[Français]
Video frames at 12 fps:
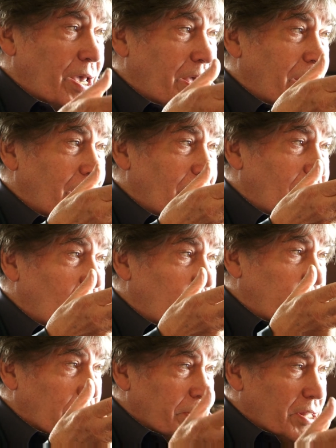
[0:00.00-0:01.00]
Et le
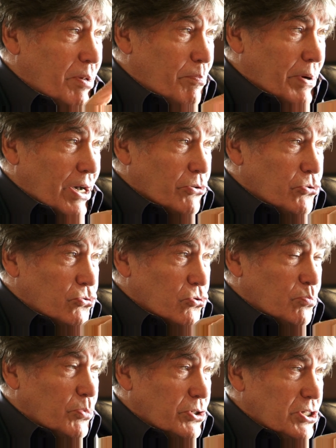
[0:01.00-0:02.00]
point de départ de
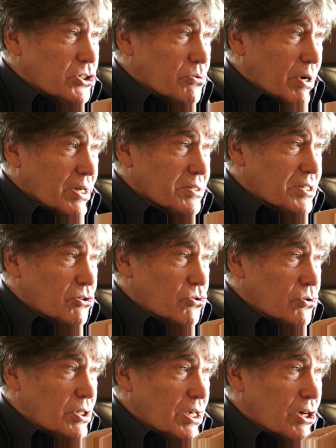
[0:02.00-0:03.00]
toute mon histoire, c'est de
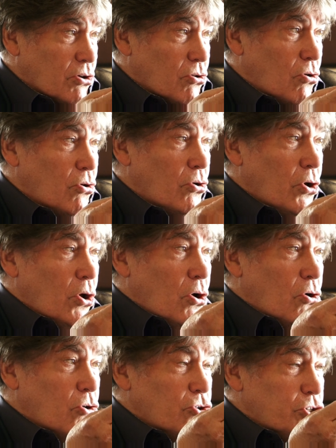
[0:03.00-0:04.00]
dire que le,
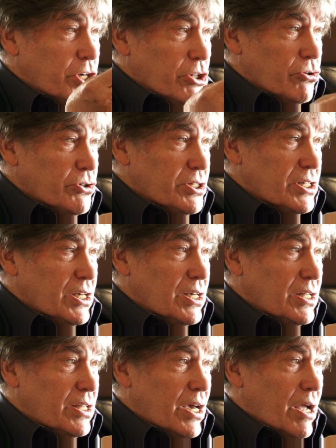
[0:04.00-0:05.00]
le
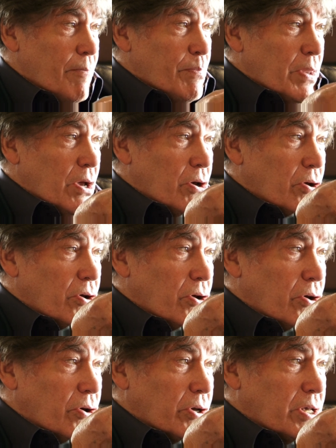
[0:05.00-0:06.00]
génocide
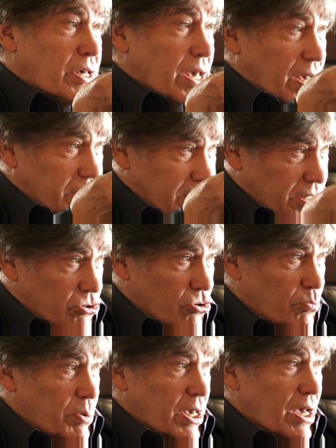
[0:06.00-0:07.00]
euh, qui existe
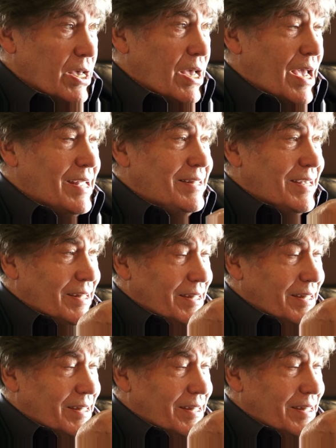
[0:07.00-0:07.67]
bien a été